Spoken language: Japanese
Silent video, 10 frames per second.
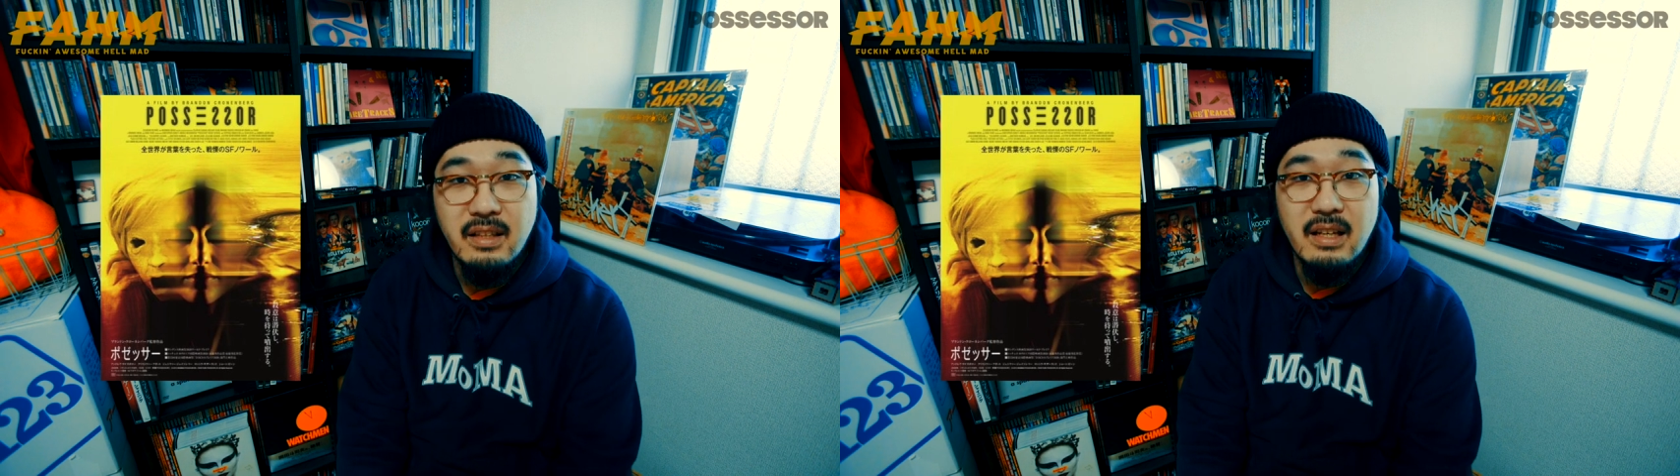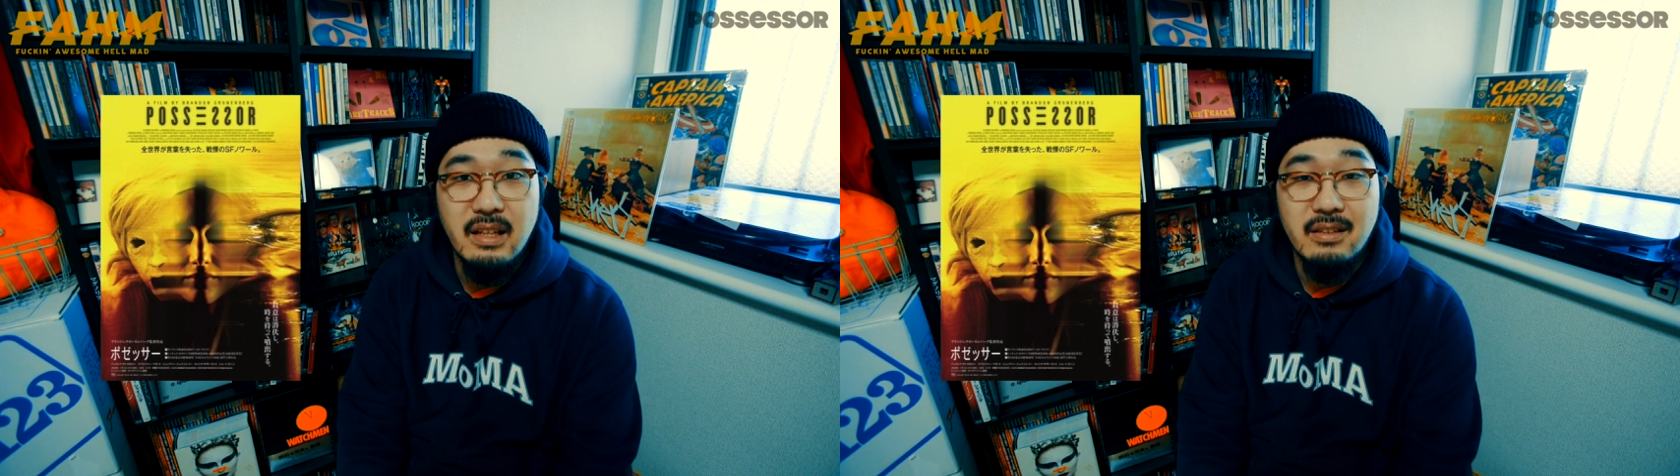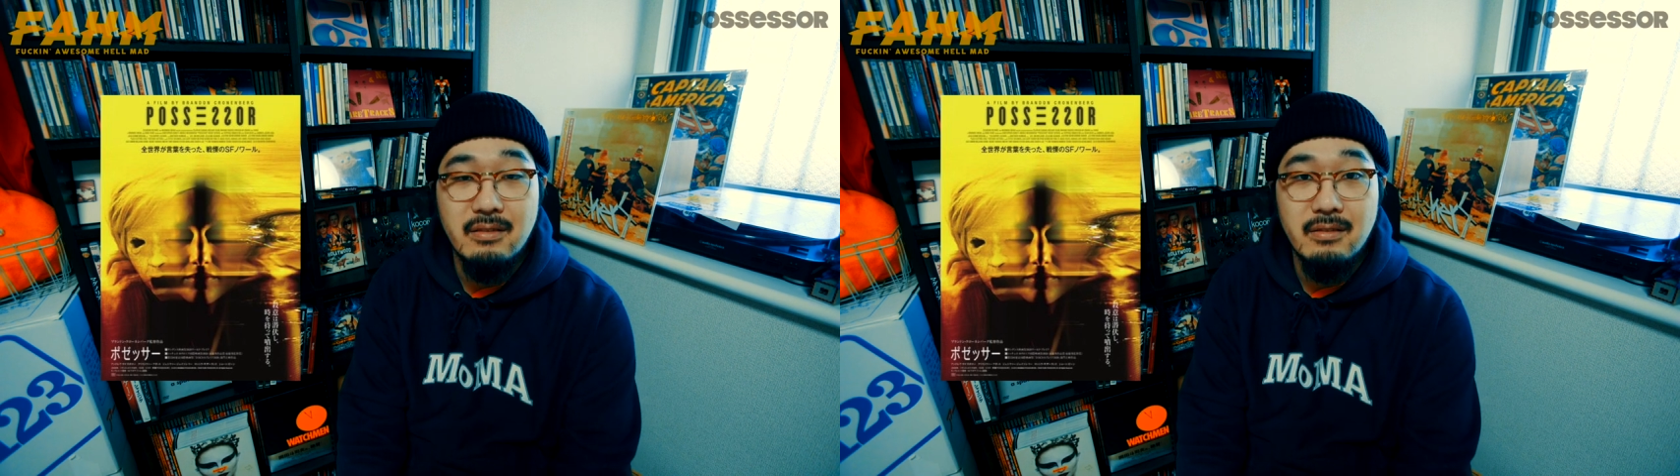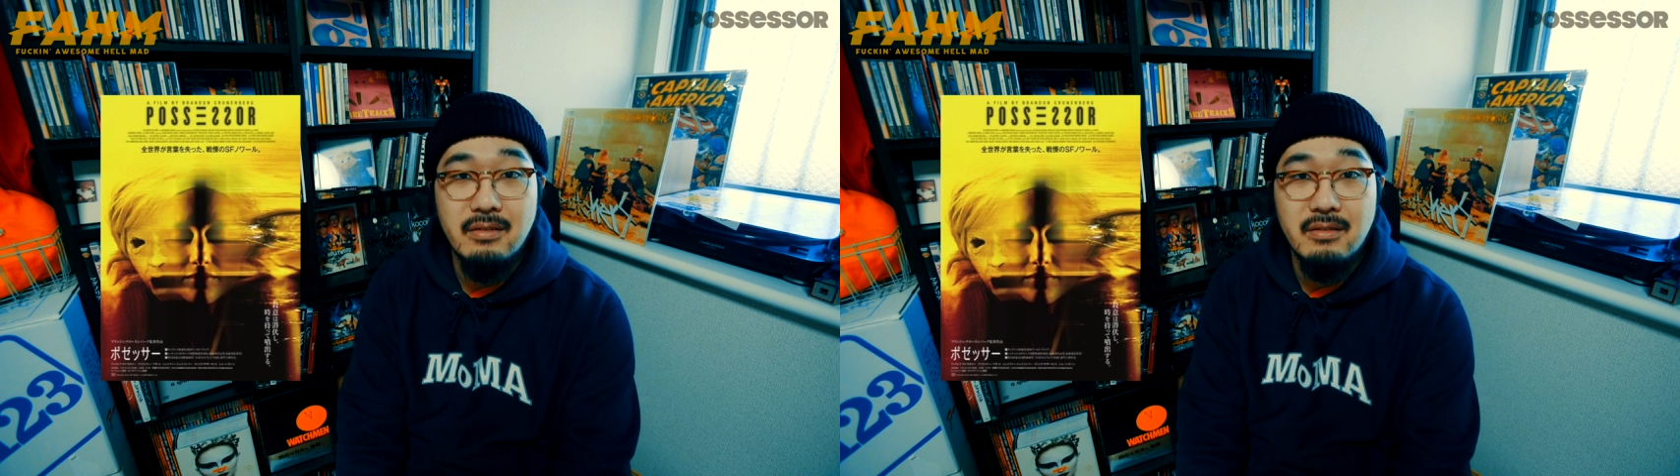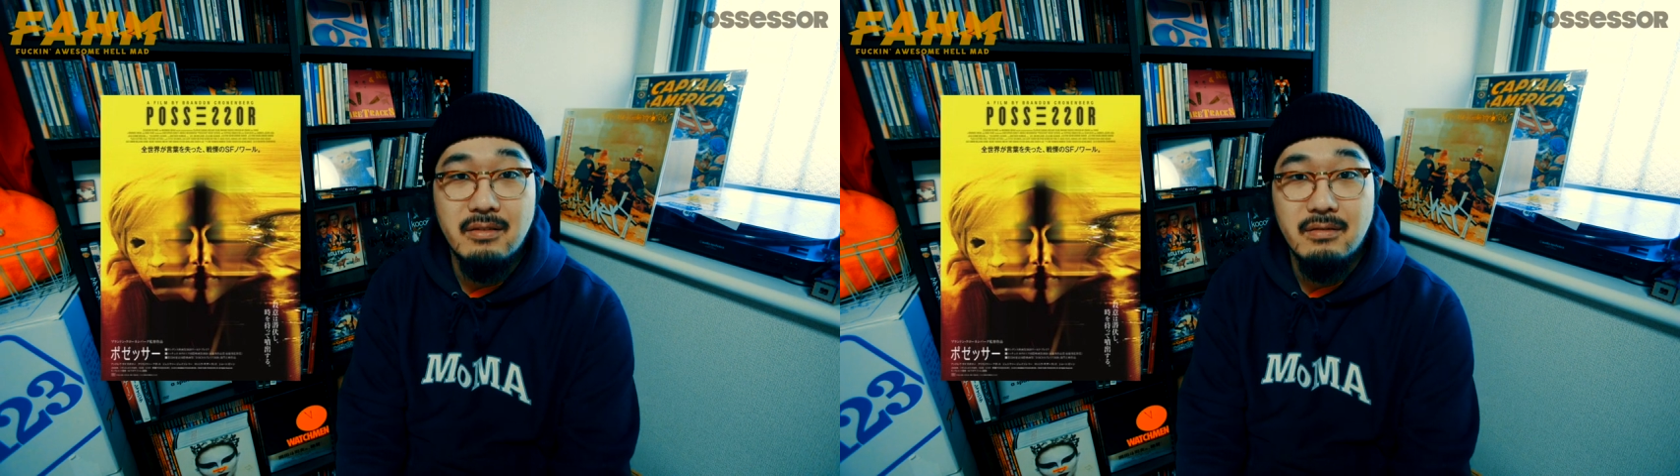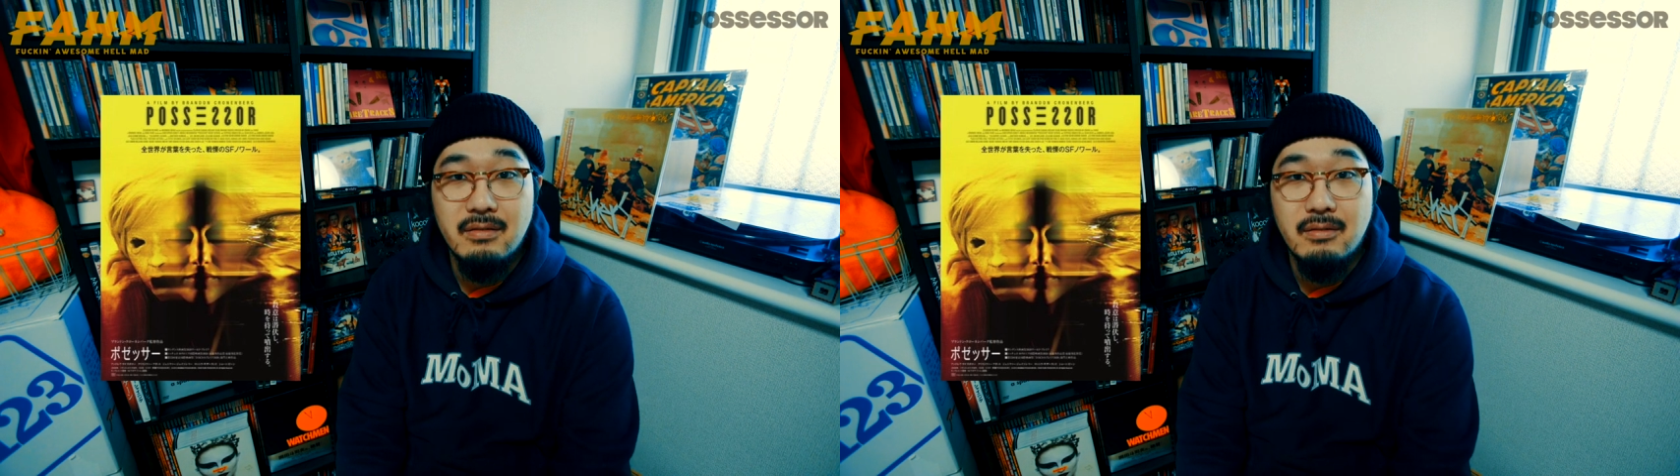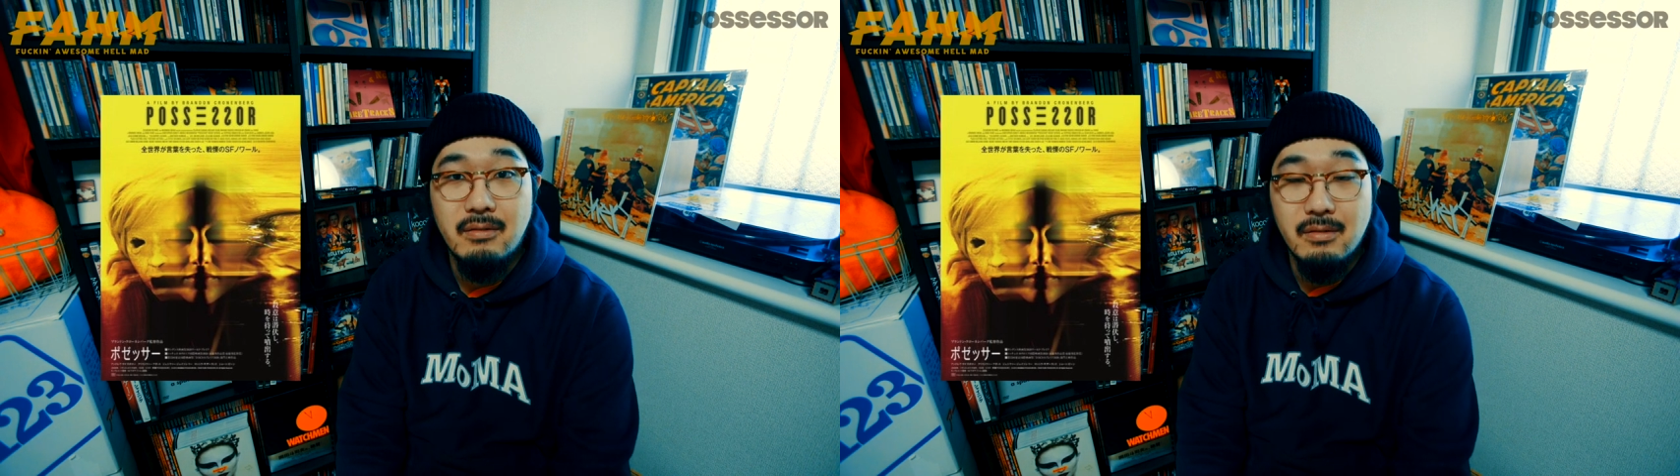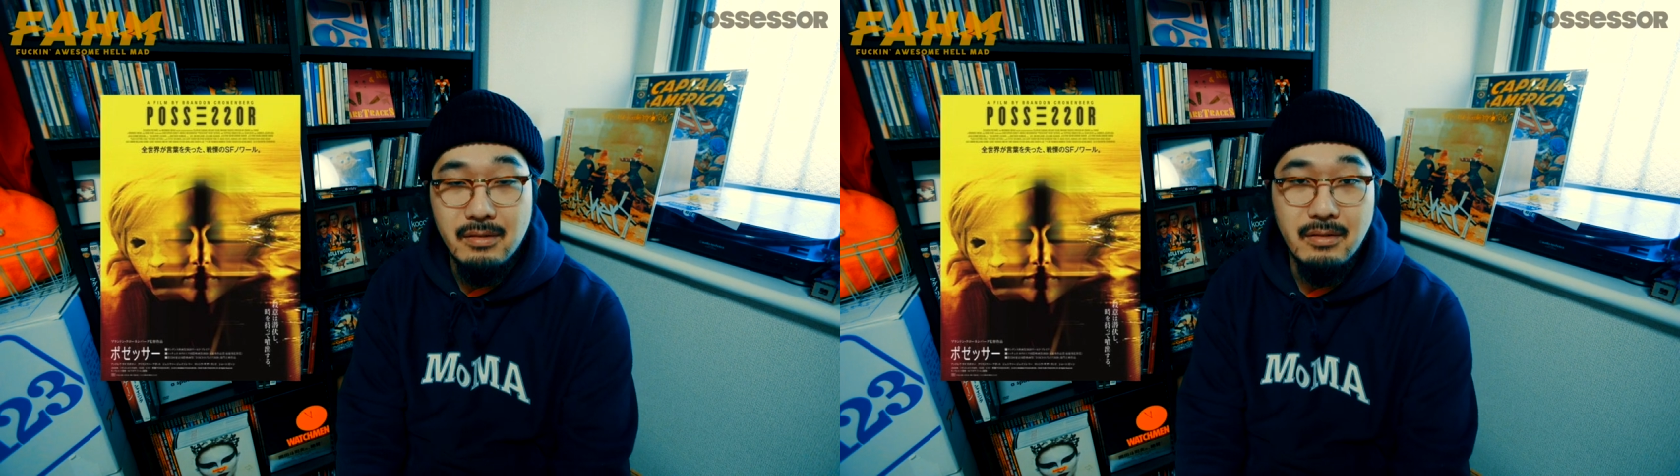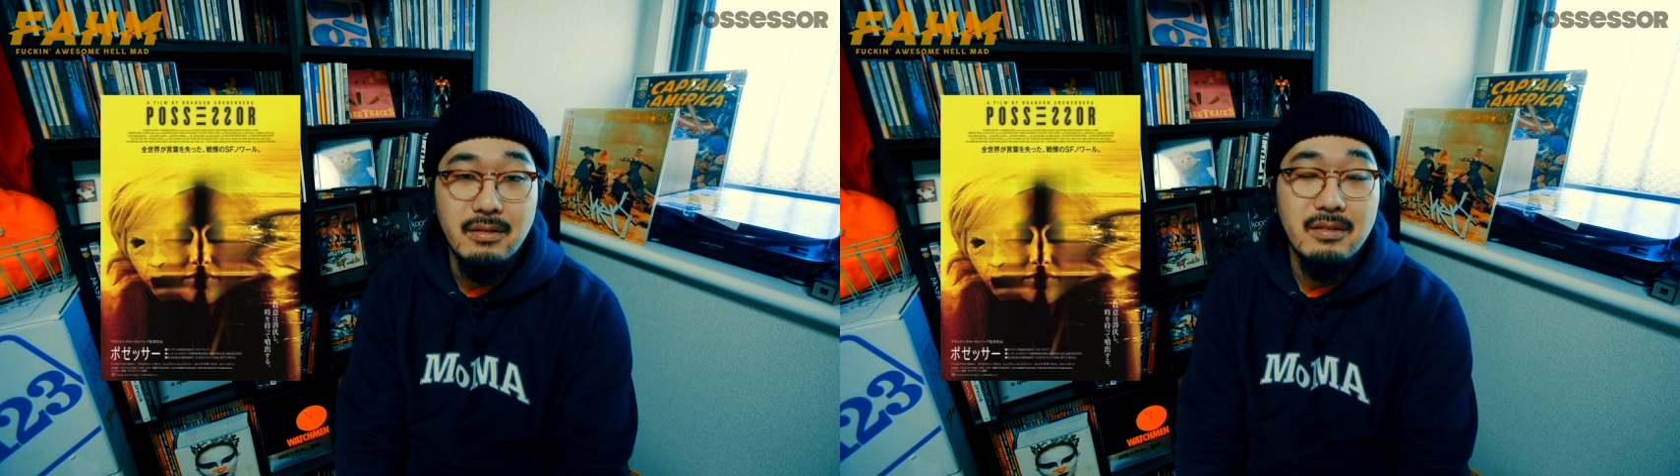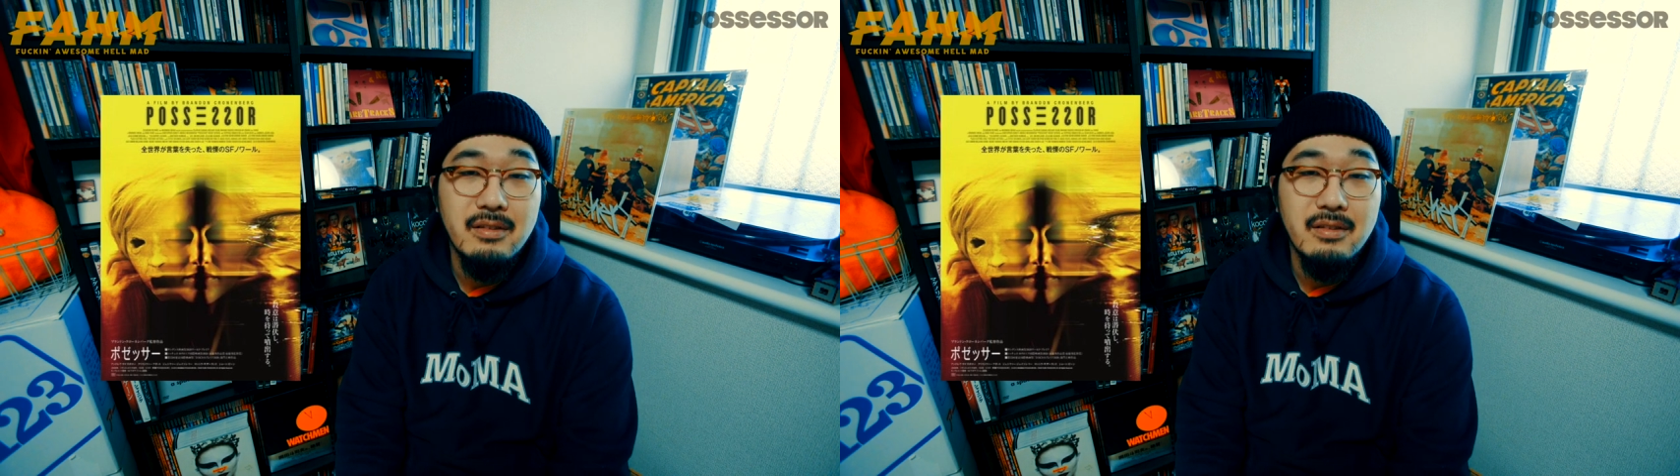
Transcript: ターゲットを殺すと